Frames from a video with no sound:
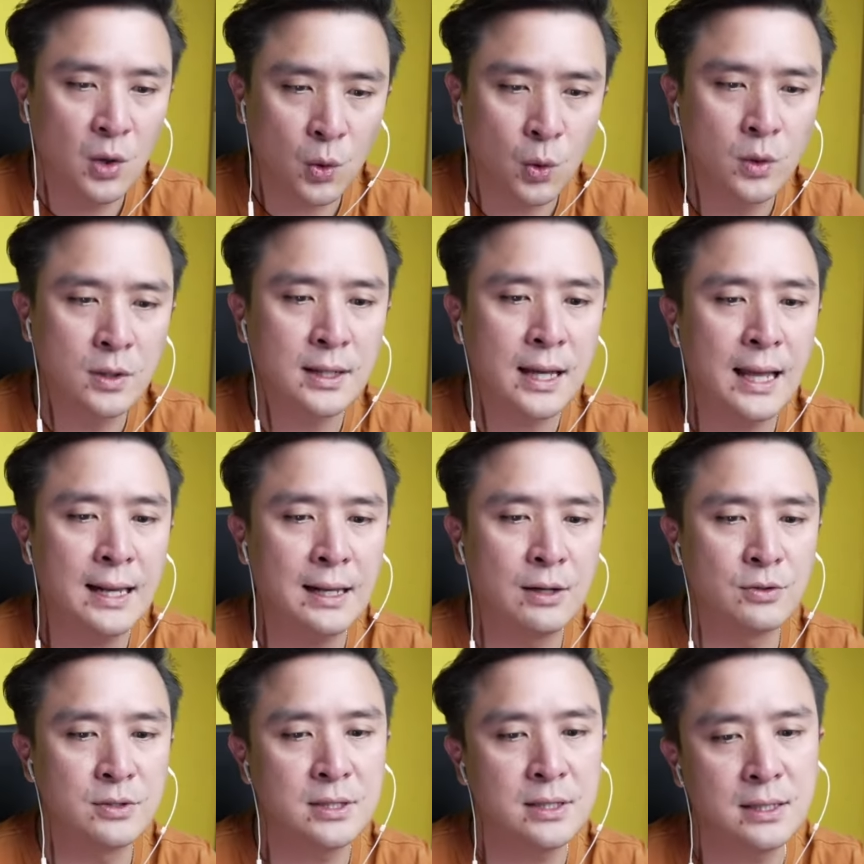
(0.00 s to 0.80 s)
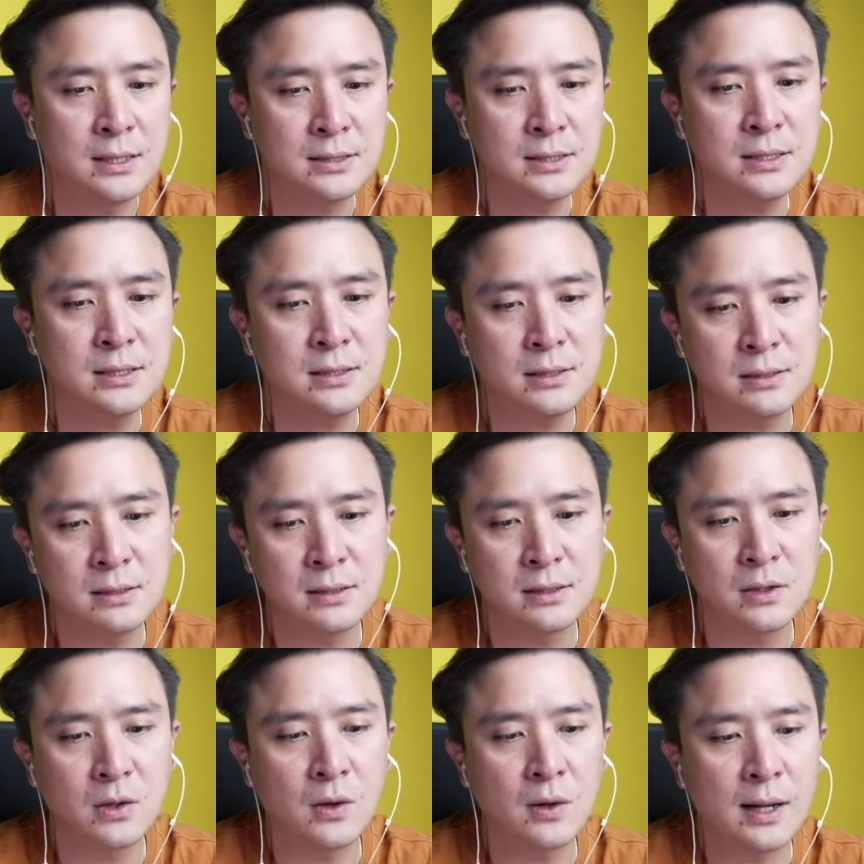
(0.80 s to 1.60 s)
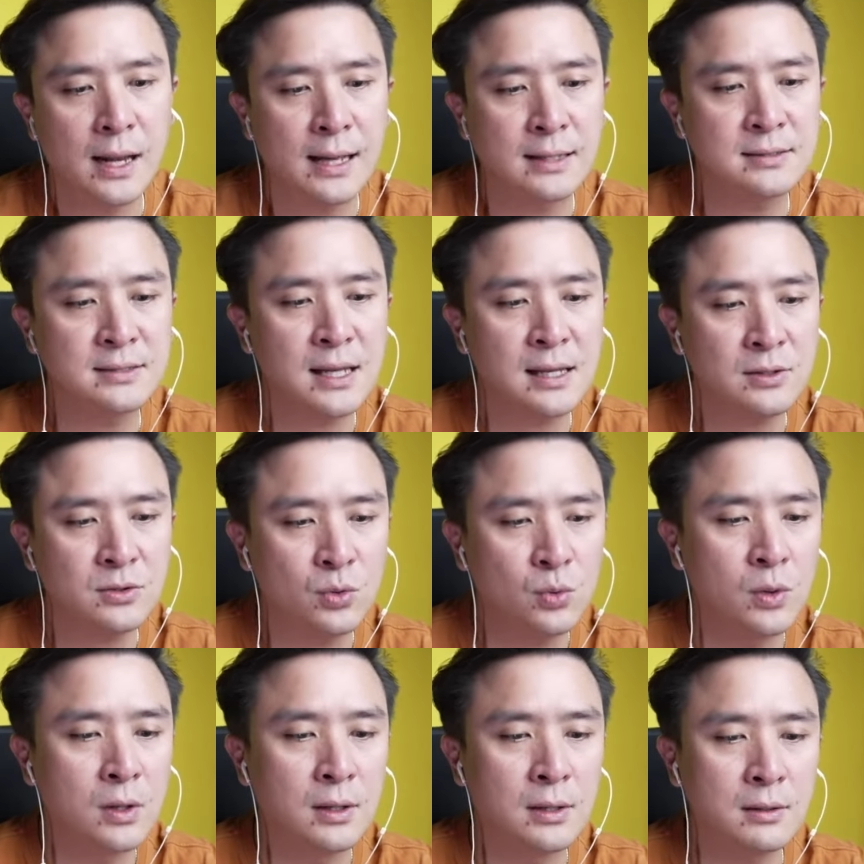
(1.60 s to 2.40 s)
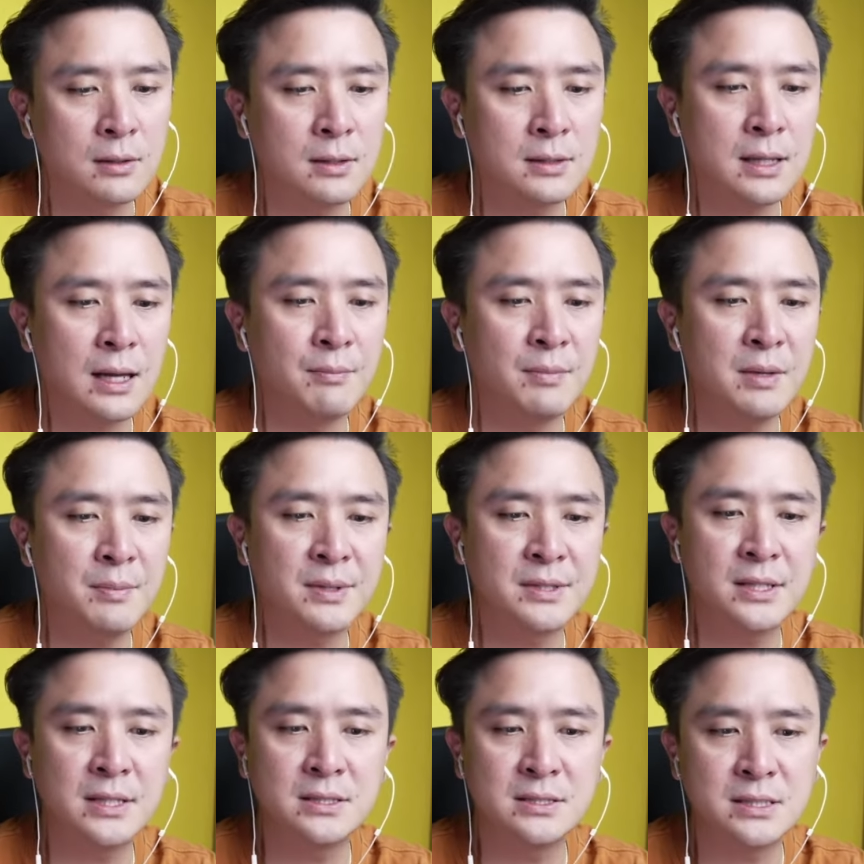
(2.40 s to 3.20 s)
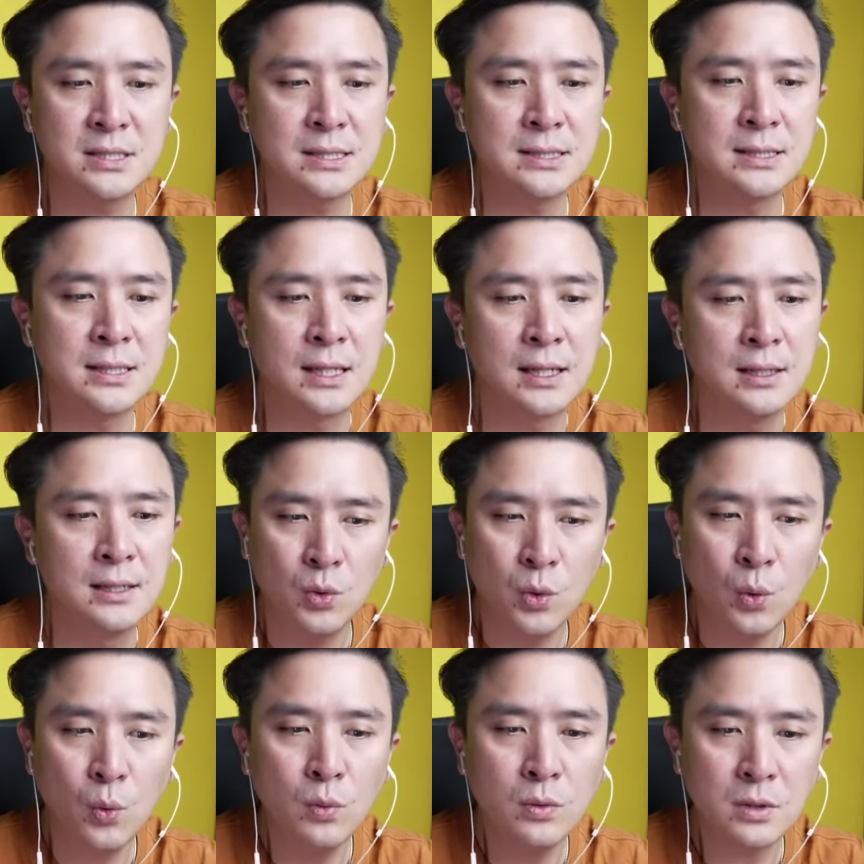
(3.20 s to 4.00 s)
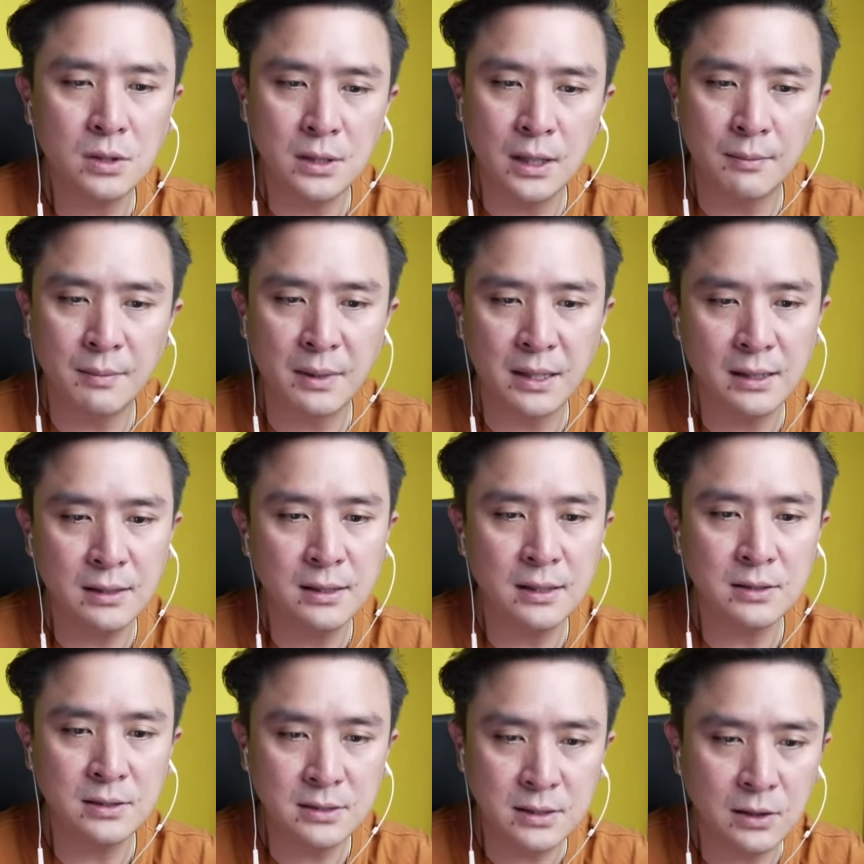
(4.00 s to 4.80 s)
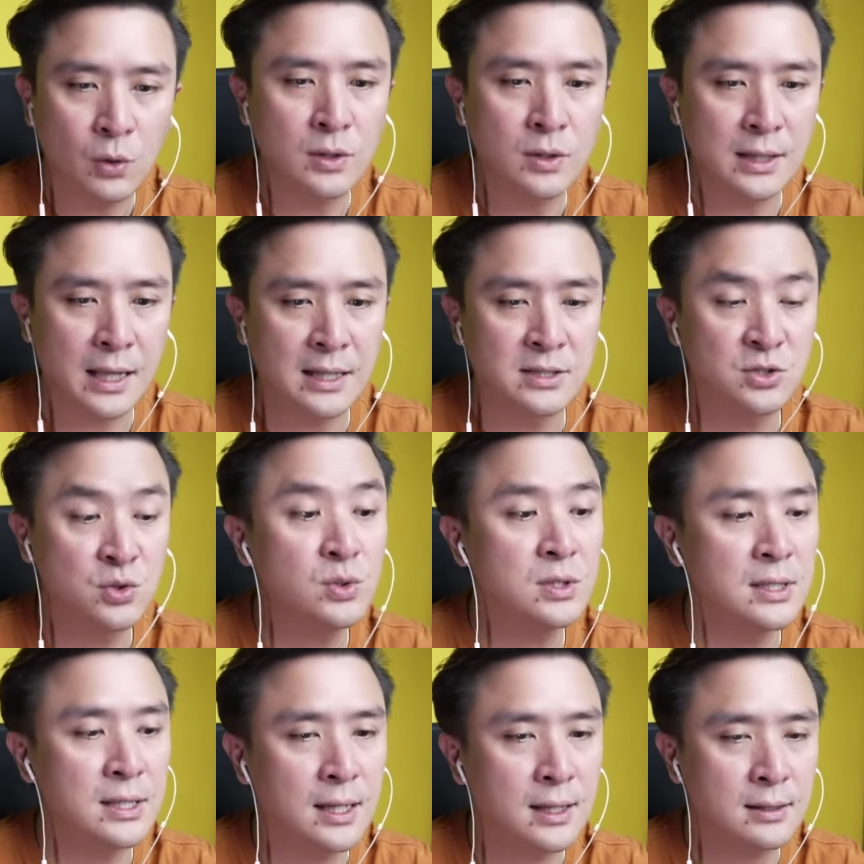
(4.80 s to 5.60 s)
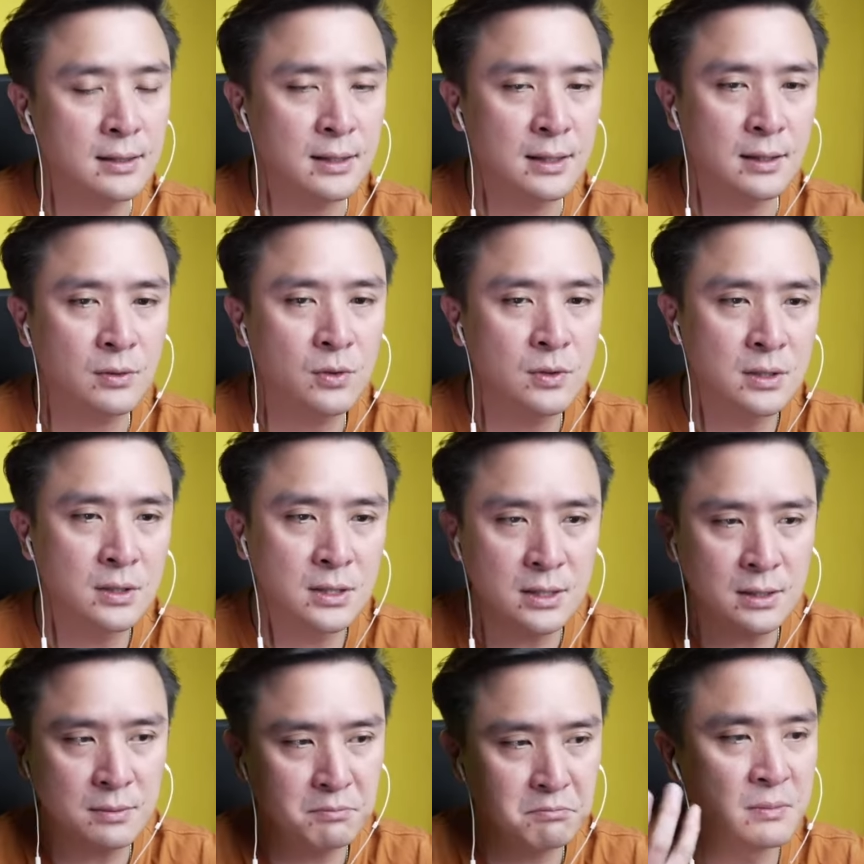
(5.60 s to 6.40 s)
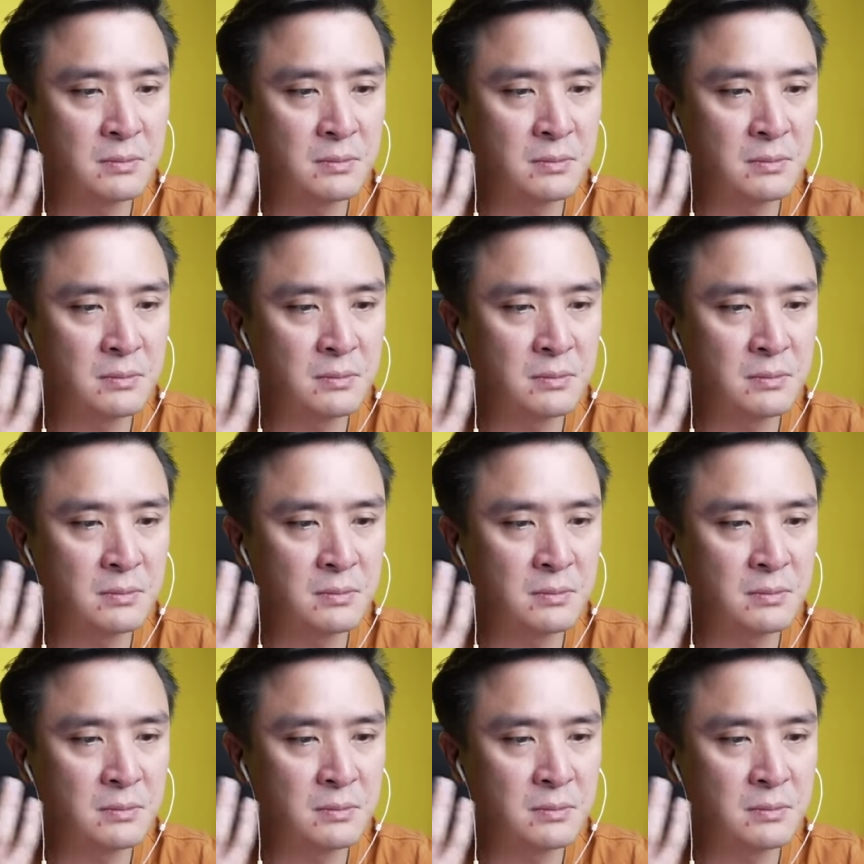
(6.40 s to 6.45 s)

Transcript: คนงานเหล่านี้ที่เคยก่อร่างสร้างตัว แล้วก็ทำให้ประเทศจีนเนี่ยรุ่งเรืองมาเรื่อยๆคือคนงานชุดนี้นะครับคนที่